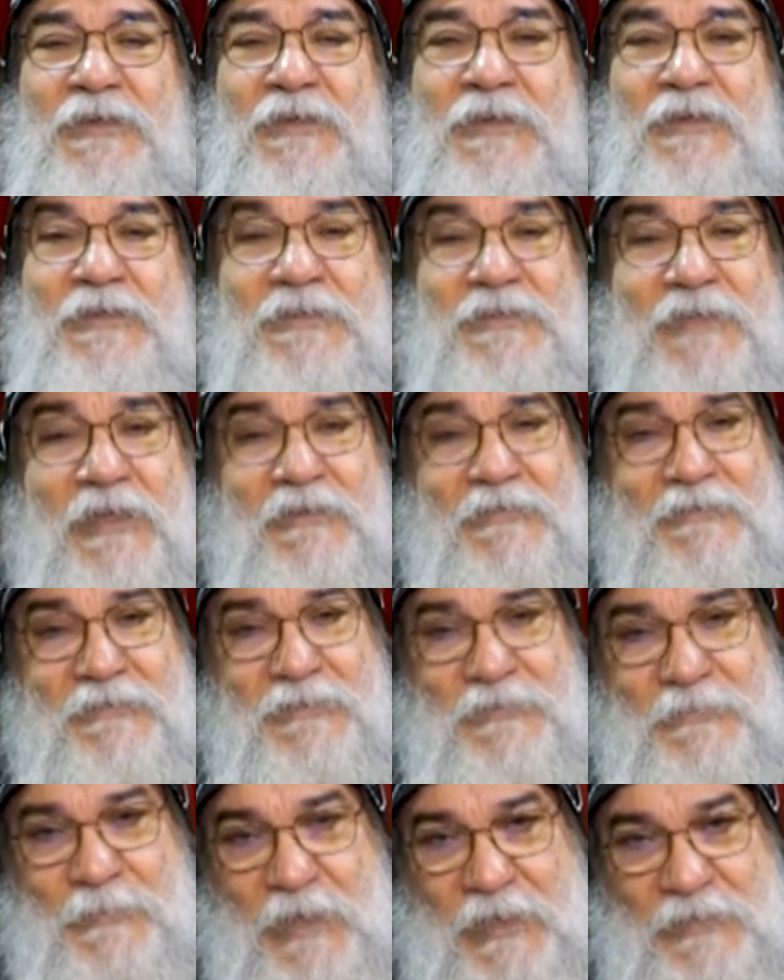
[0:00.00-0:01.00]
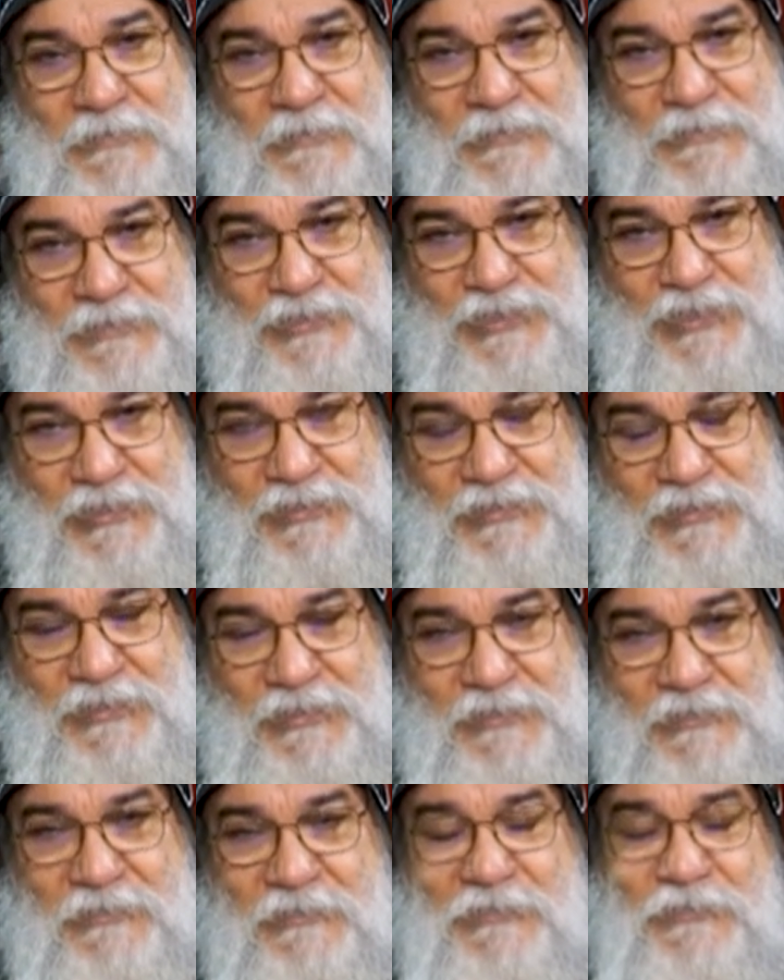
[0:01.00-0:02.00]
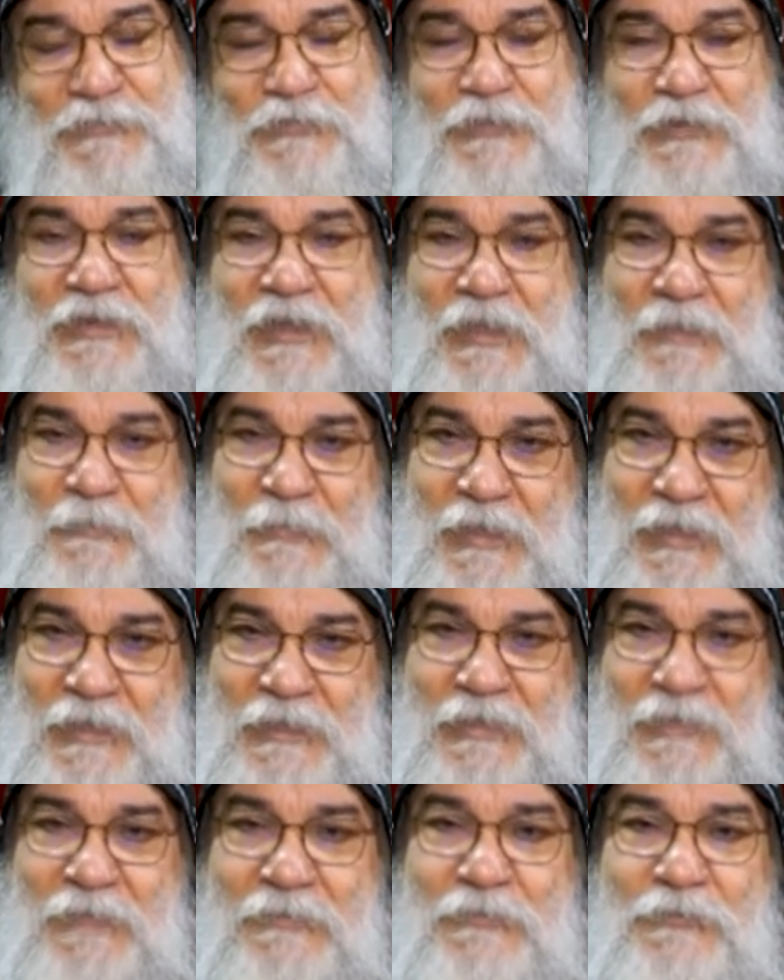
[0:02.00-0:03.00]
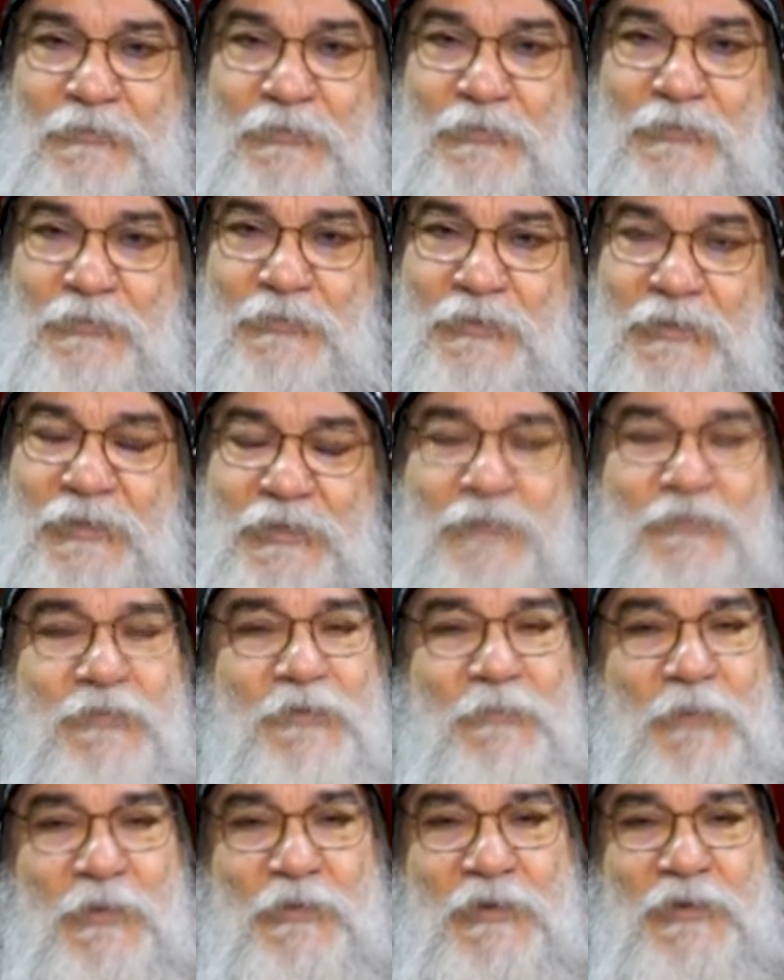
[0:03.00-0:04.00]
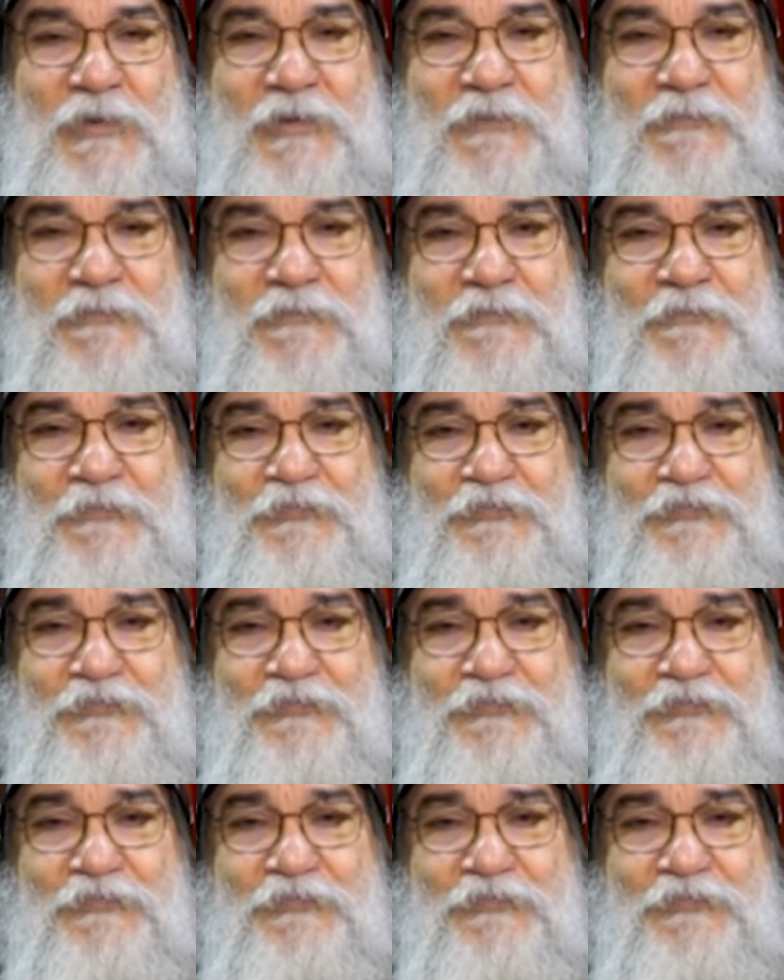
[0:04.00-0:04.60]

ونتعرض لبعض الشخصيات والأماكن والمواقف